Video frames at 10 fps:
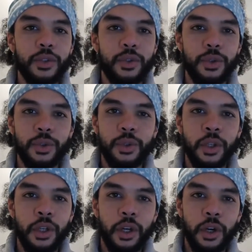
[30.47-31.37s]
tu
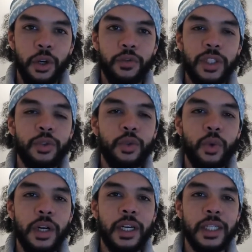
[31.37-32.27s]
renvoies de
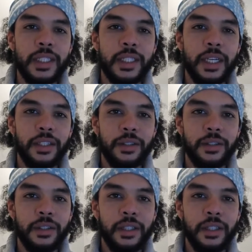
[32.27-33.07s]
toi à l'extérieur.